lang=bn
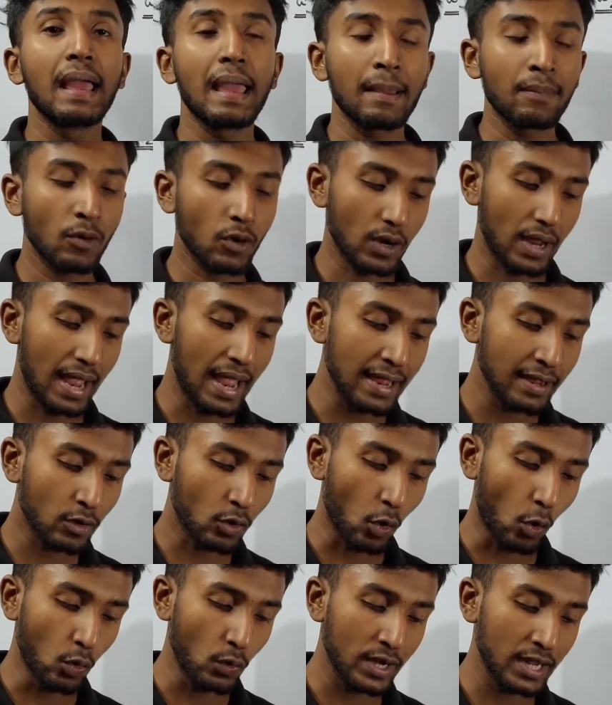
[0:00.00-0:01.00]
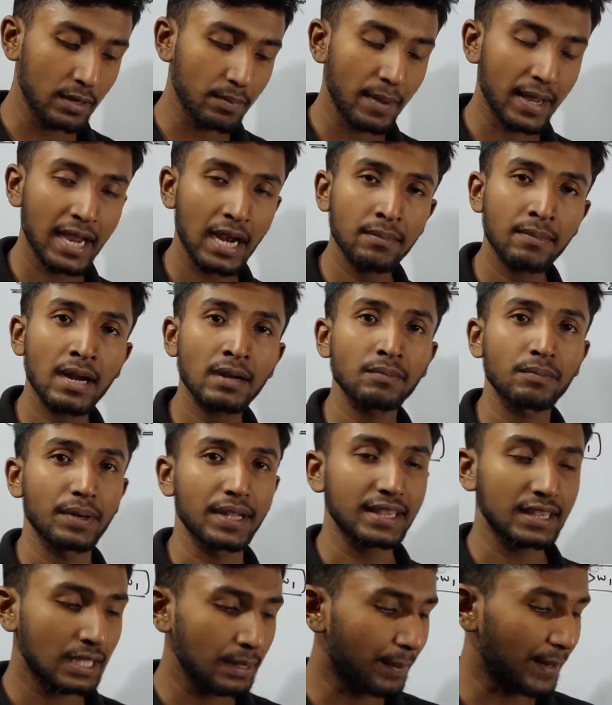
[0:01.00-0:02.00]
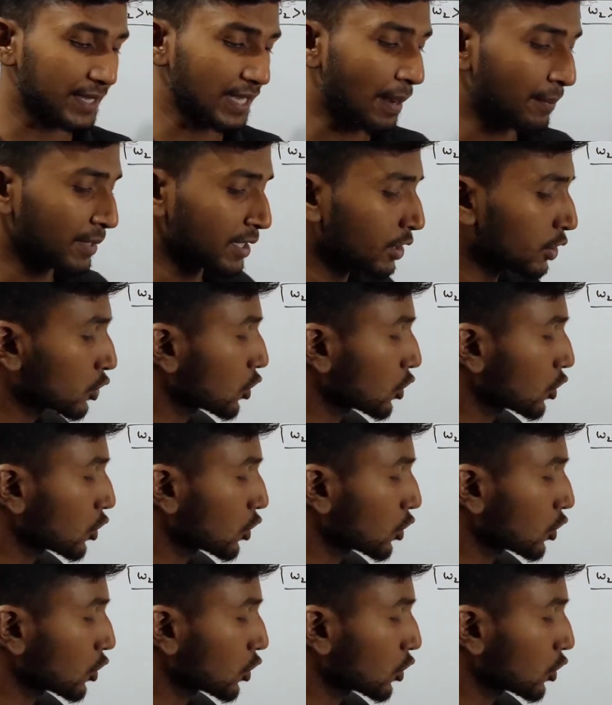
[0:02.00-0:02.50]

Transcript: এবং এই কৌণিক বেগের মান বৃদ্ধি পেতে আমাদের